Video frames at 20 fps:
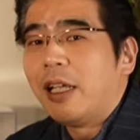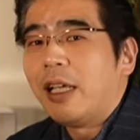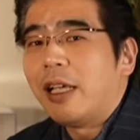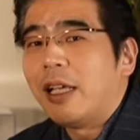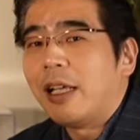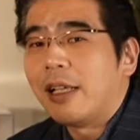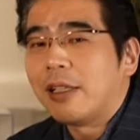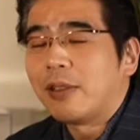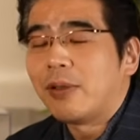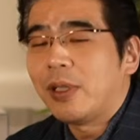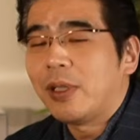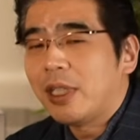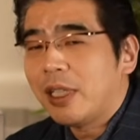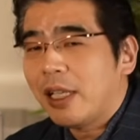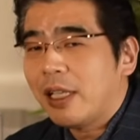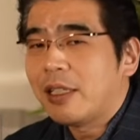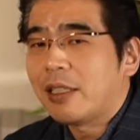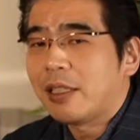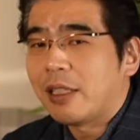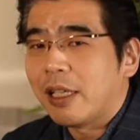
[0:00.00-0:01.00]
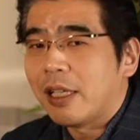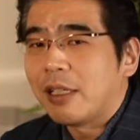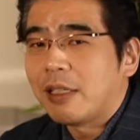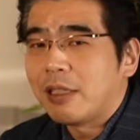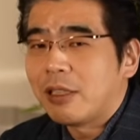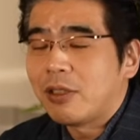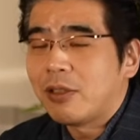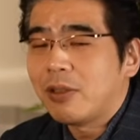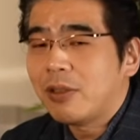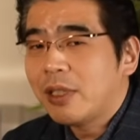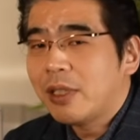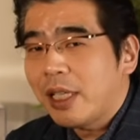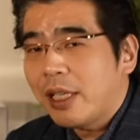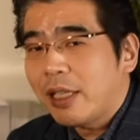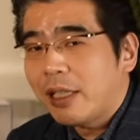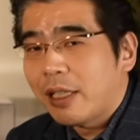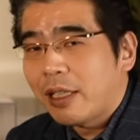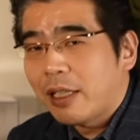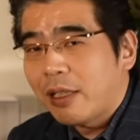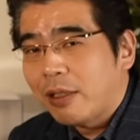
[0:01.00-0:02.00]
えー、それに対して修正
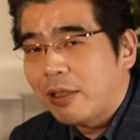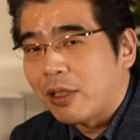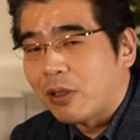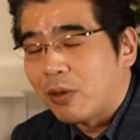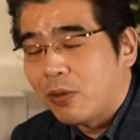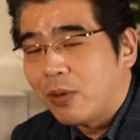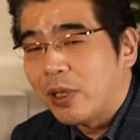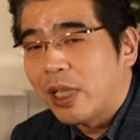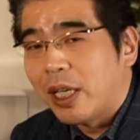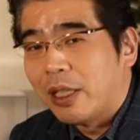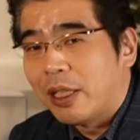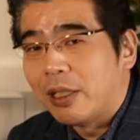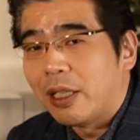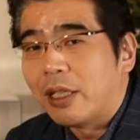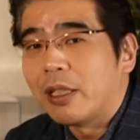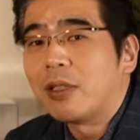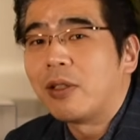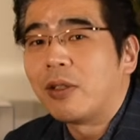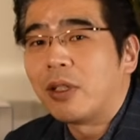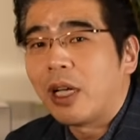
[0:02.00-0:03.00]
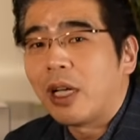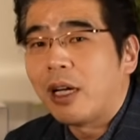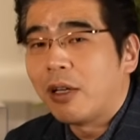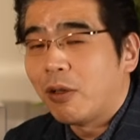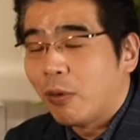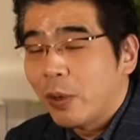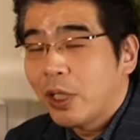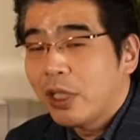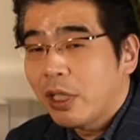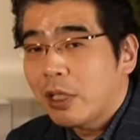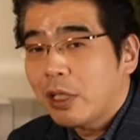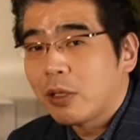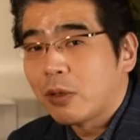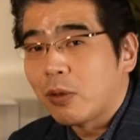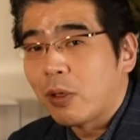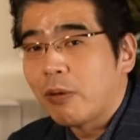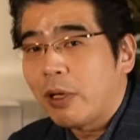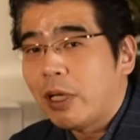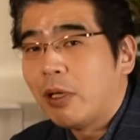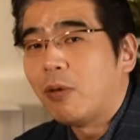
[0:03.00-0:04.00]
できるかどうかなんですよねあごめんね
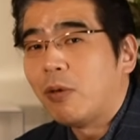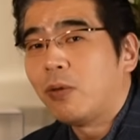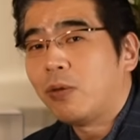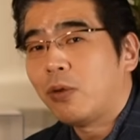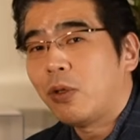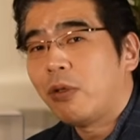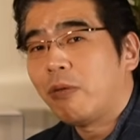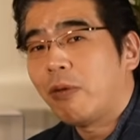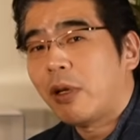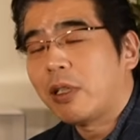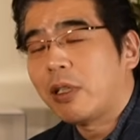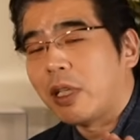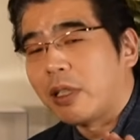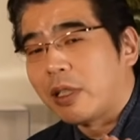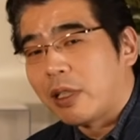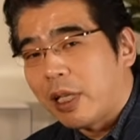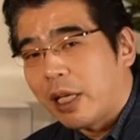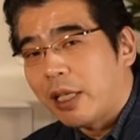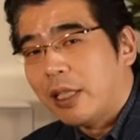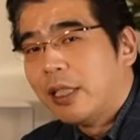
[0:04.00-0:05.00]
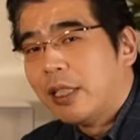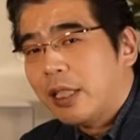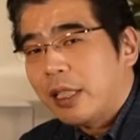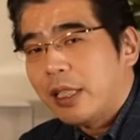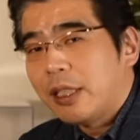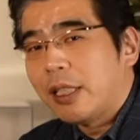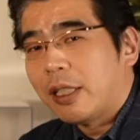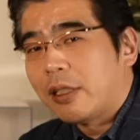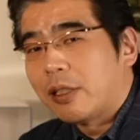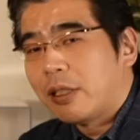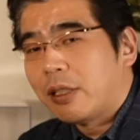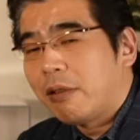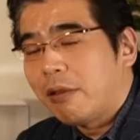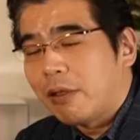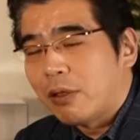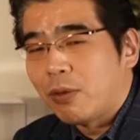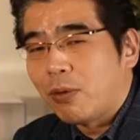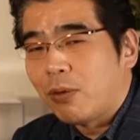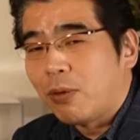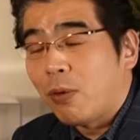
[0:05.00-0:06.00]
それは本当に悪かったじゃあ次
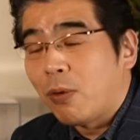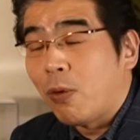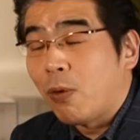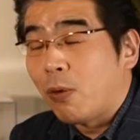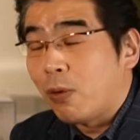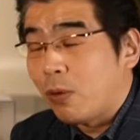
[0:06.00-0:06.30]
はそう